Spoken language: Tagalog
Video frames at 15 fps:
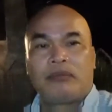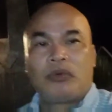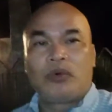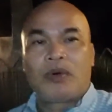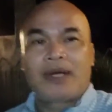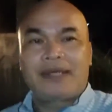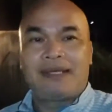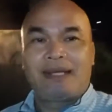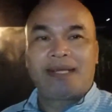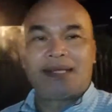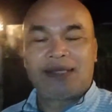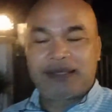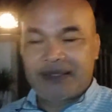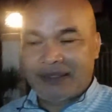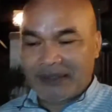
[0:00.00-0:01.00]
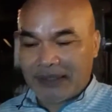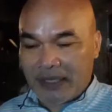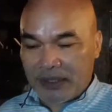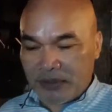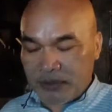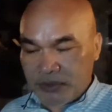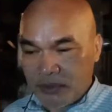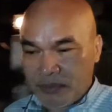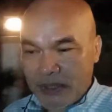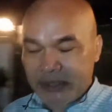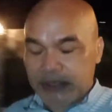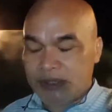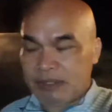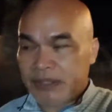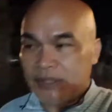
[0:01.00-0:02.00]
Uwad. Thank you so
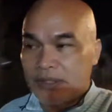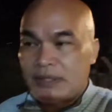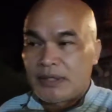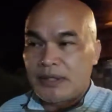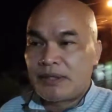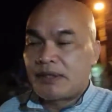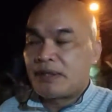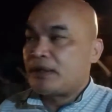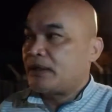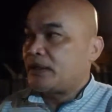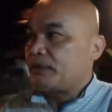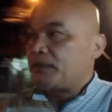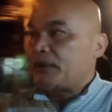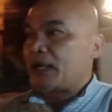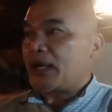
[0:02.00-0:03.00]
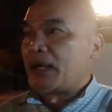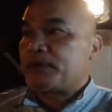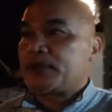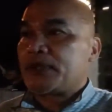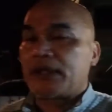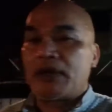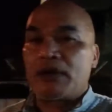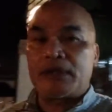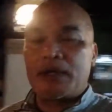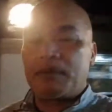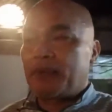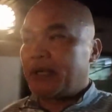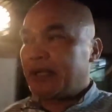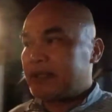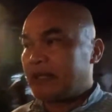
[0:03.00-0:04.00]
much. Big love shout out nga
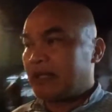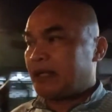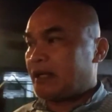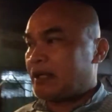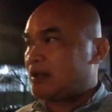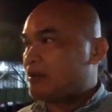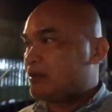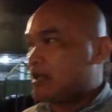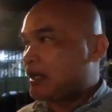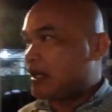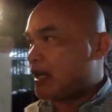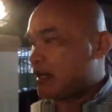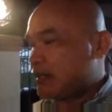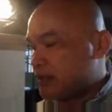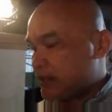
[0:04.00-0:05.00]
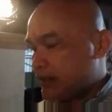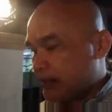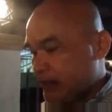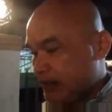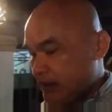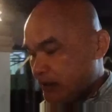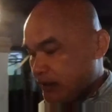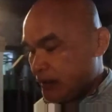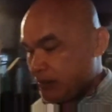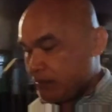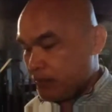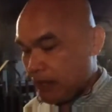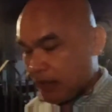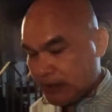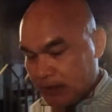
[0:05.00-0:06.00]
pala dyan kay Unica Angel 10,
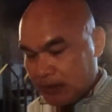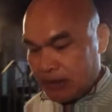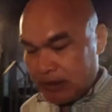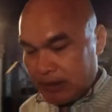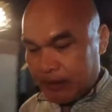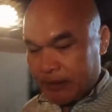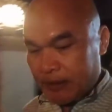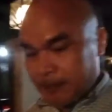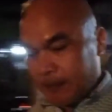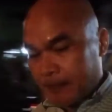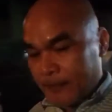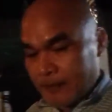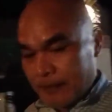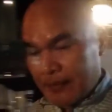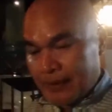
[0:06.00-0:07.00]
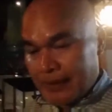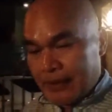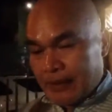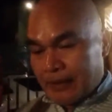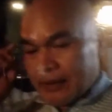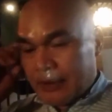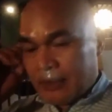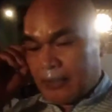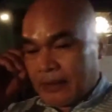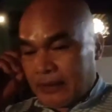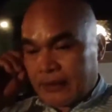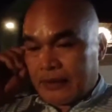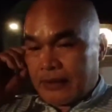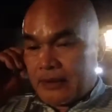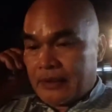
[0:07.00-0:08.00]
Team Paxi,
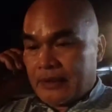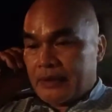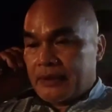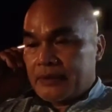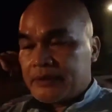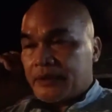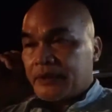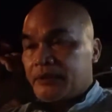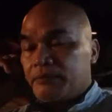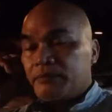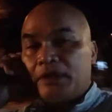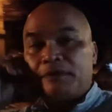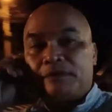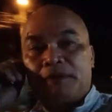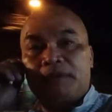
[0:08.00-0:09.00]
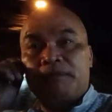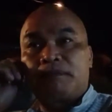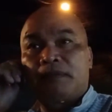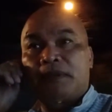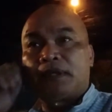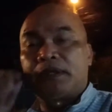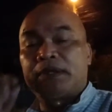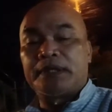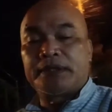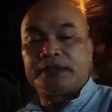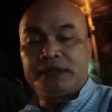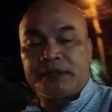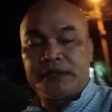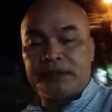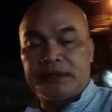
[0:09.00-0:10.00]
at uh, sa aking BFF na
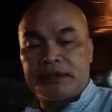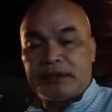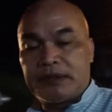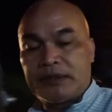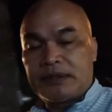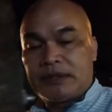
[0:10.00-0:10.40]
si